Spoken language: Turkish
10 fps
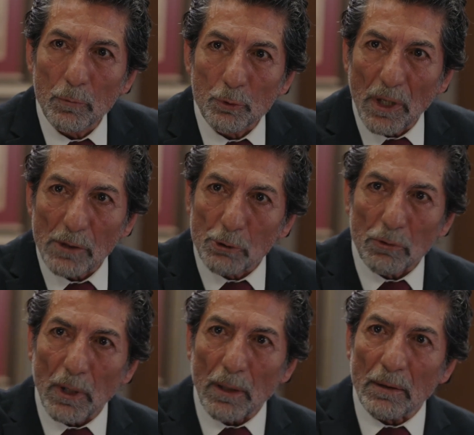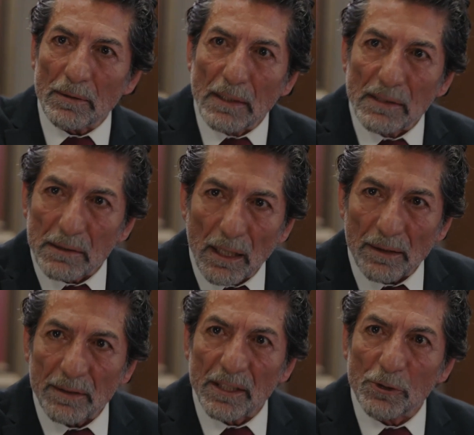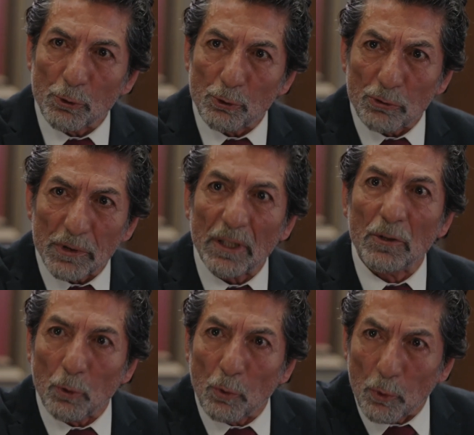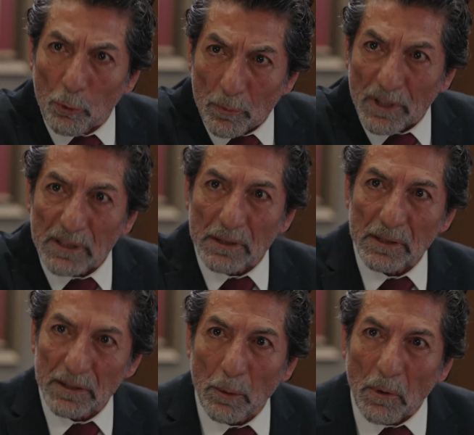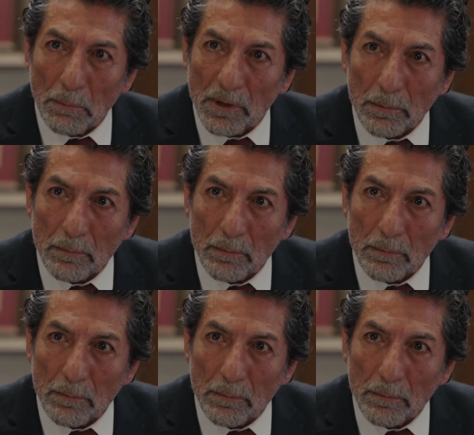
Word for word: Bundan sonra ne sen ne çocukların umurundasınız tamam mı?